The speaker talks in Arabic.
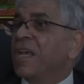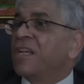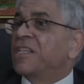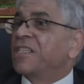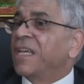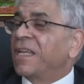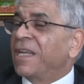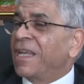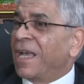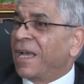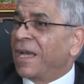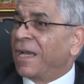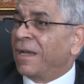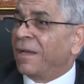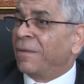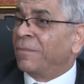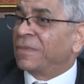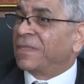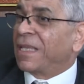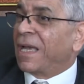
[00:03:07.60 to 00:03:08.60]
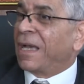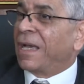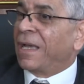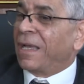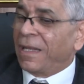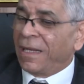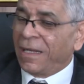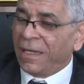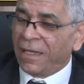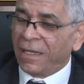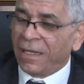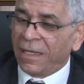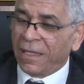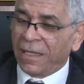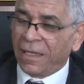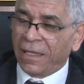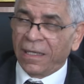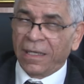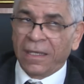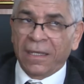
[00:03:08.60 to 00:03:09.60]
الشريحه نتاع
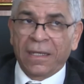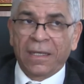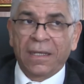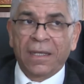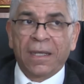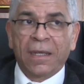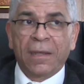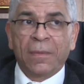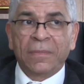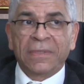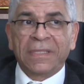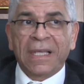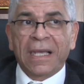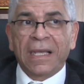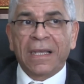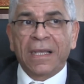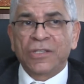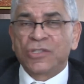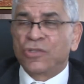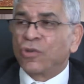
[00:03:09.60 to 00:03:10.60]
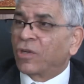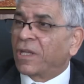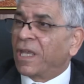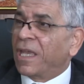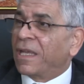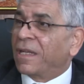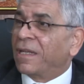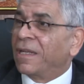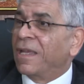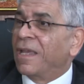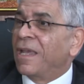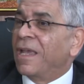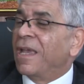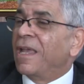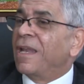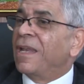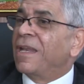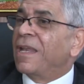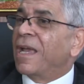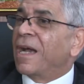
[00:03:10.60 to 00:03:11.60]
نتاع السكان
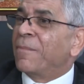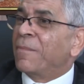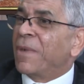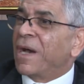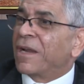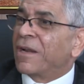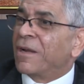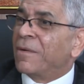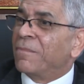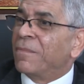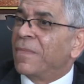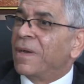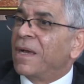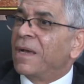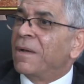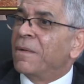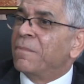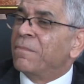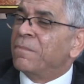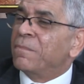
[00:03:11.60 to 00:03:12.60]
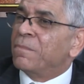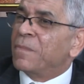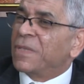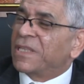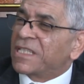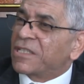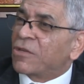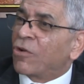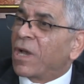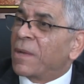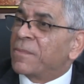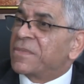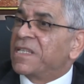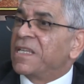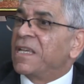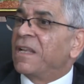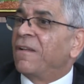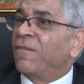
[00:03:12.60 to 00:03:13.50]
اللي اعمارهم من 59